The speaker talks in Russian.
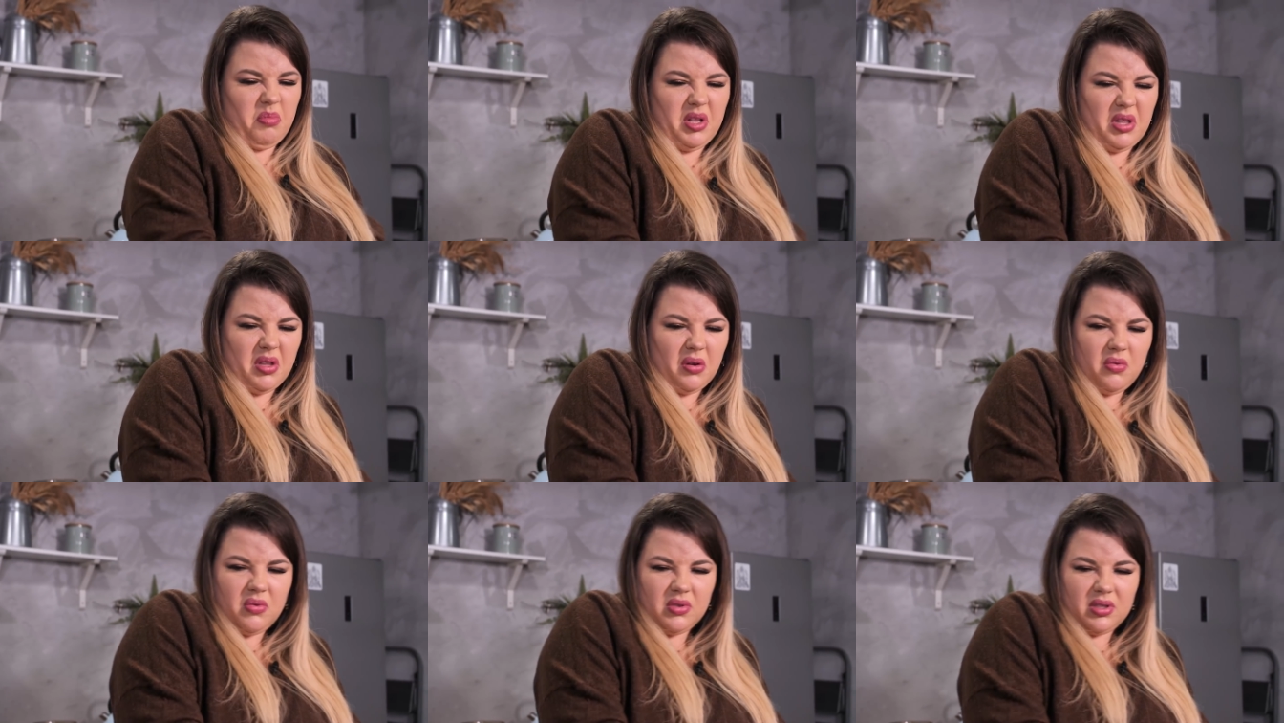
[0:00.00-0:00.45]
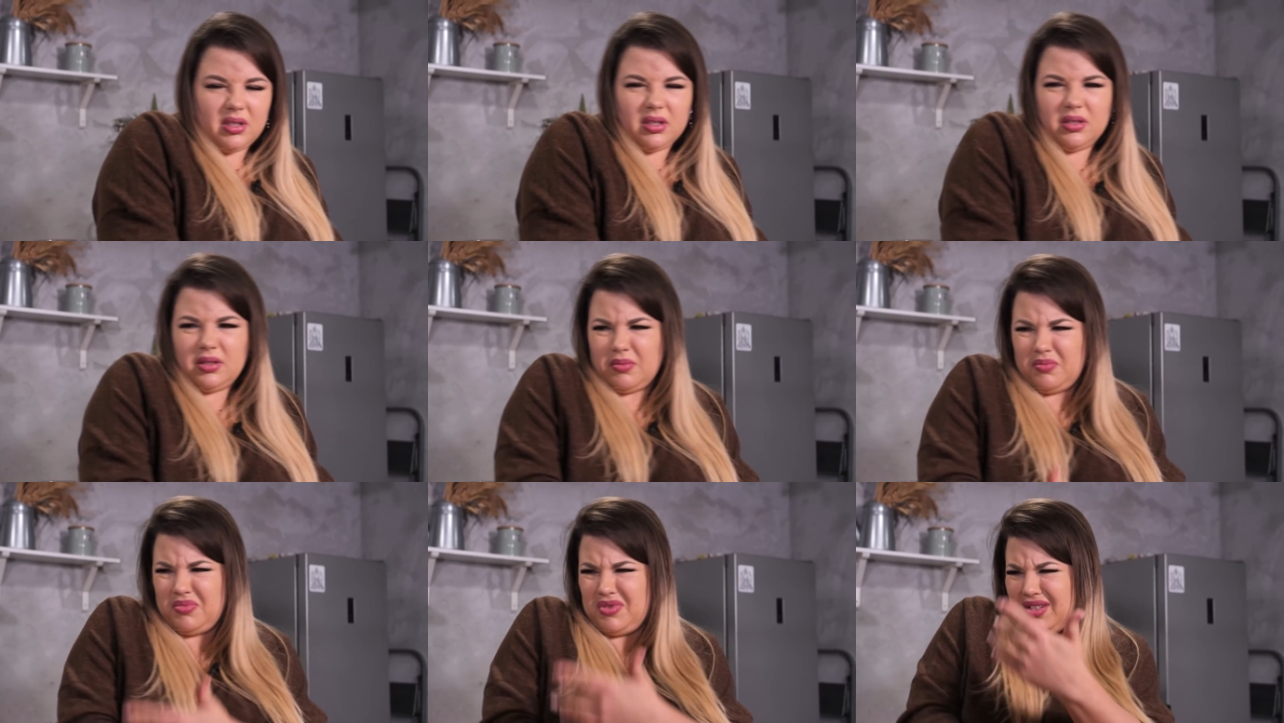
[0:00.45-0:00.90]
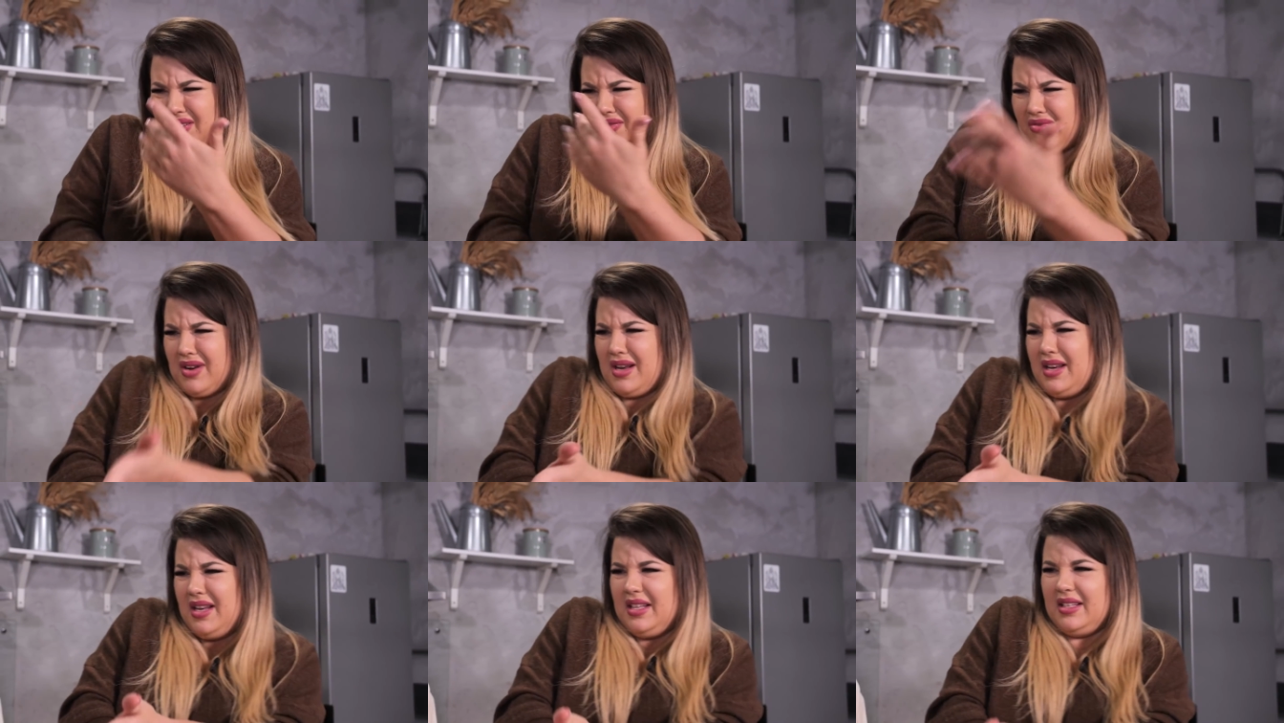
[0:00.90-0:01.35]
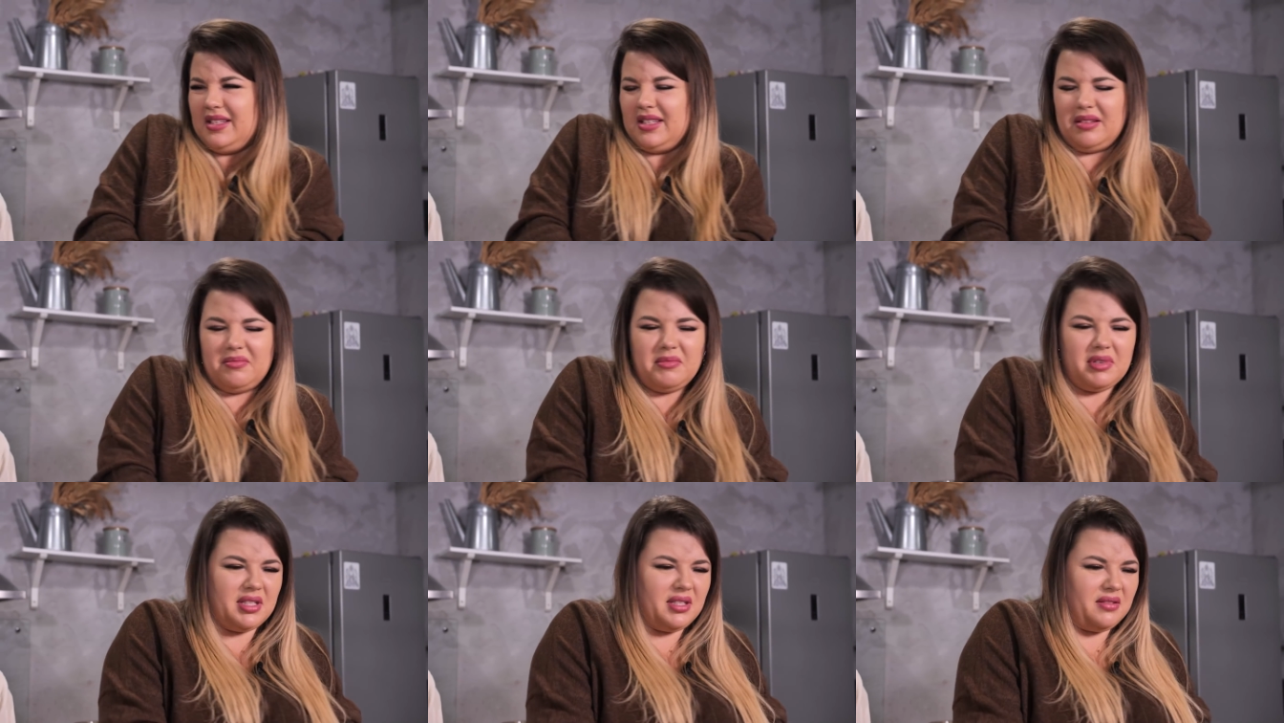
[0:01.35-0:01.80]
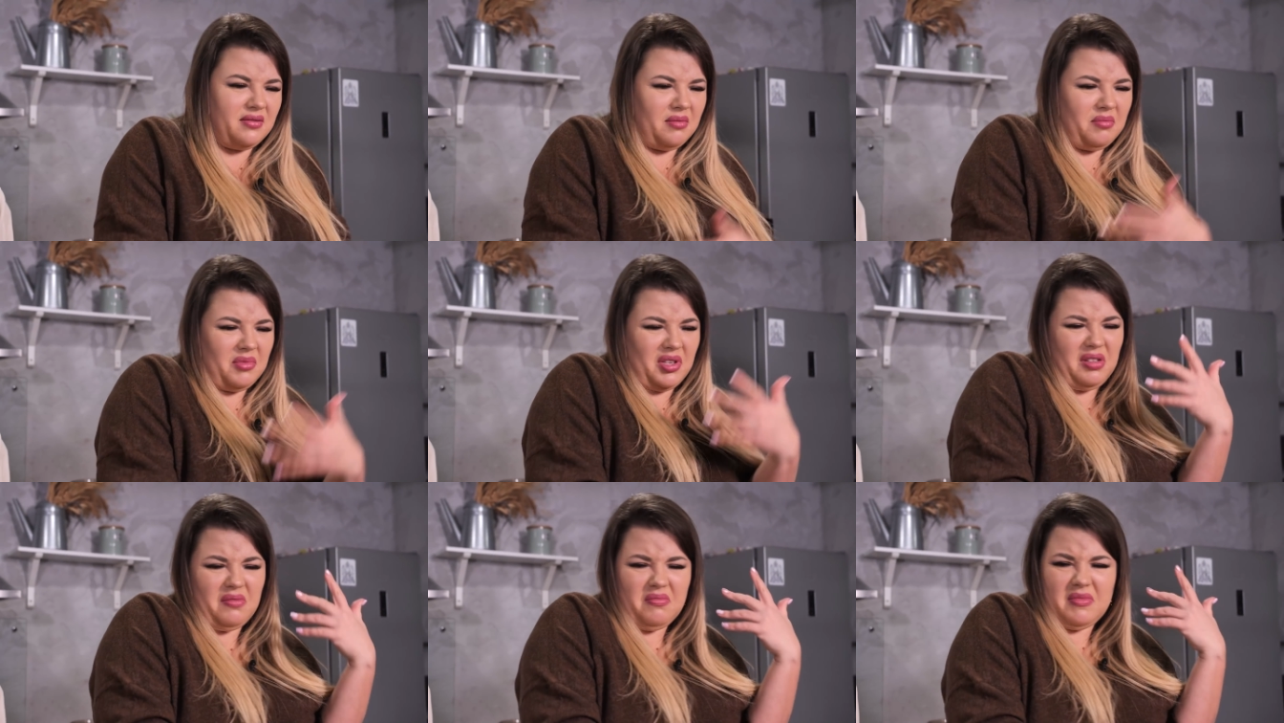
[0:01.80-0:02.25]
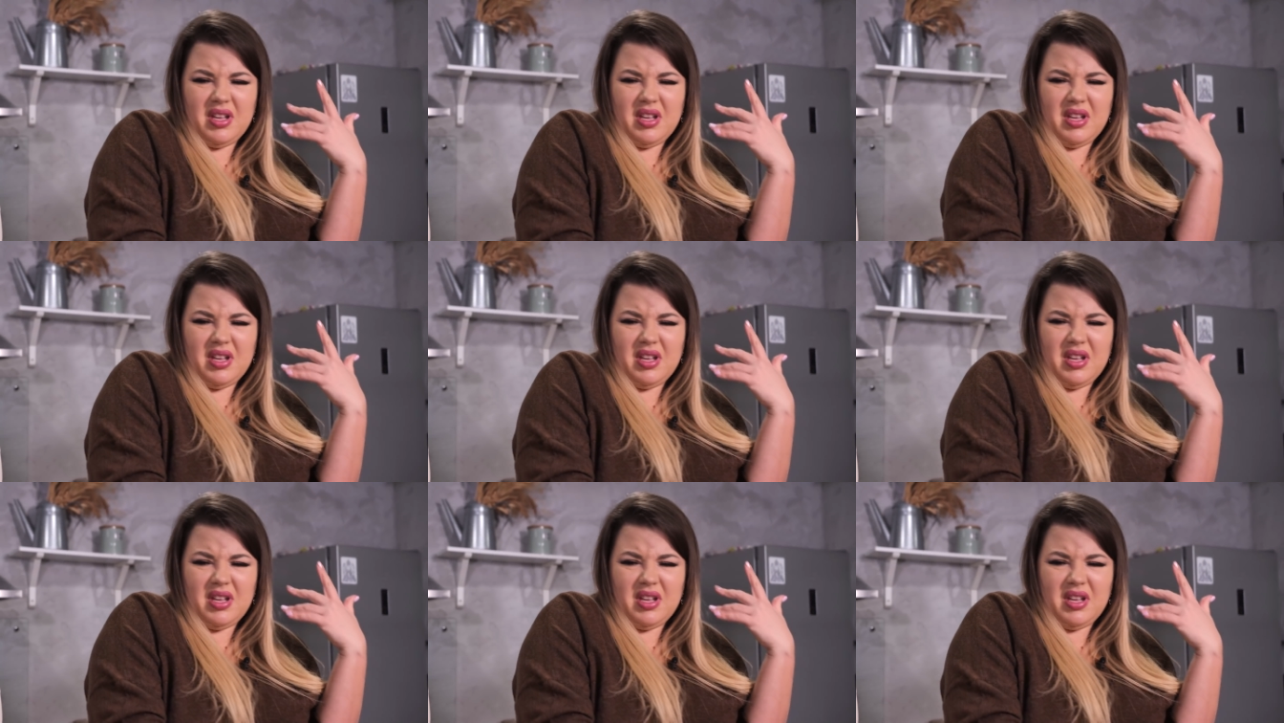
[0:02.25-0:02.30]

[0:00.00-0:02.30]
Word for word: подросток, там, отвалить от меня со своими